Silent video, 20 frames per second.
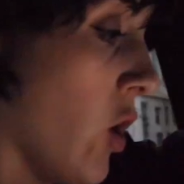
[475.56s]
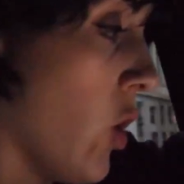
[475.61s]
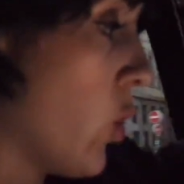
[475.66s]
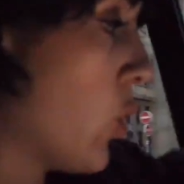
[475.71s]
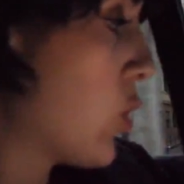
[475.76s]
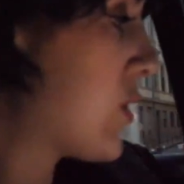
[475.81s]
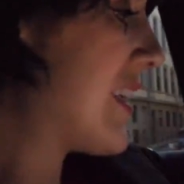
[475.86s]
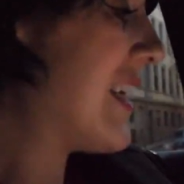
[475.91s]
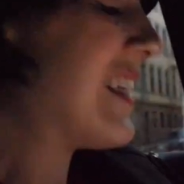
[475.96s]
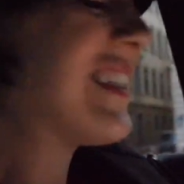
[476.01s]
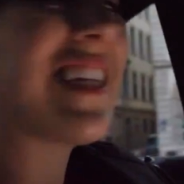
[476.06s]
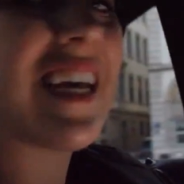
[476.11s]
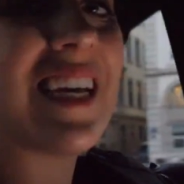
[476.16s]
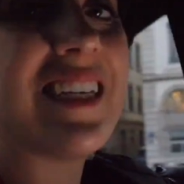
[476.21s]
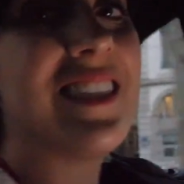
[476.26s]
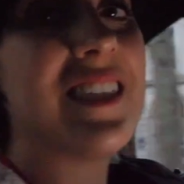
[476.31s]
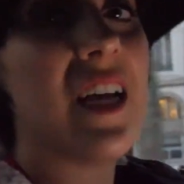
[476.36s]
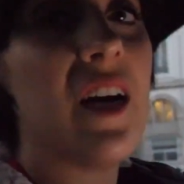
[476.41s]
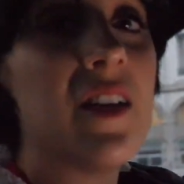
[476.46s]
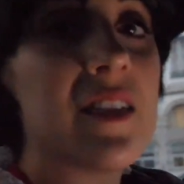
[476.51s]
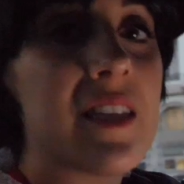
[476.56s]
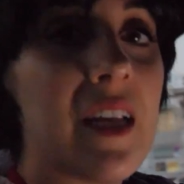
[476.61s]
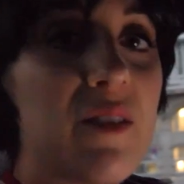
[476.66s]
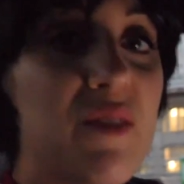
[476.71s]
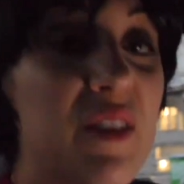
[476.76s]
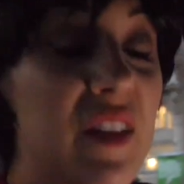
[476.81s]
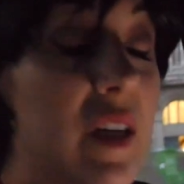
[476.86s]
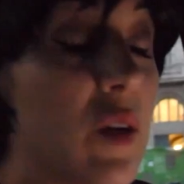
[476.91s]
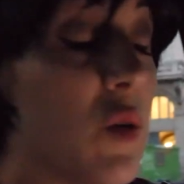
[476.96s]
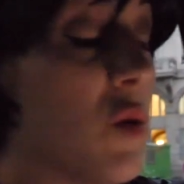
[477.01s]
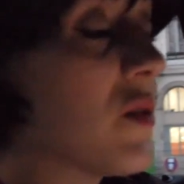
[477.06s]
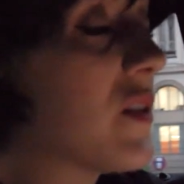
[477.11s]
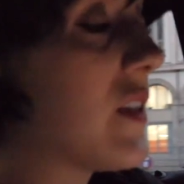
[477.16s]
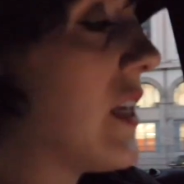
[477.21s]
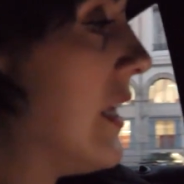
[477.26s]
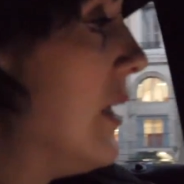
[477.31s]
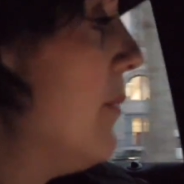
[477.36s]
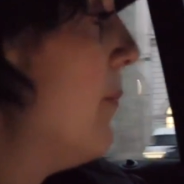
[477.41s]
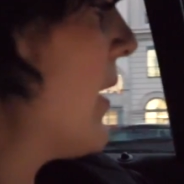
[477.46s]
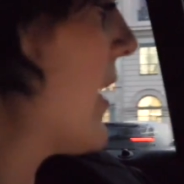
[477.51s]
oh, C'est stressant cette vidéo, c'est
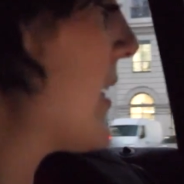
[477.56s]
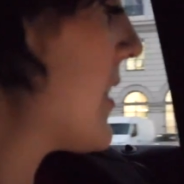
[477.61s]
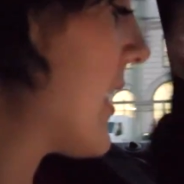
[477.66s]
hyper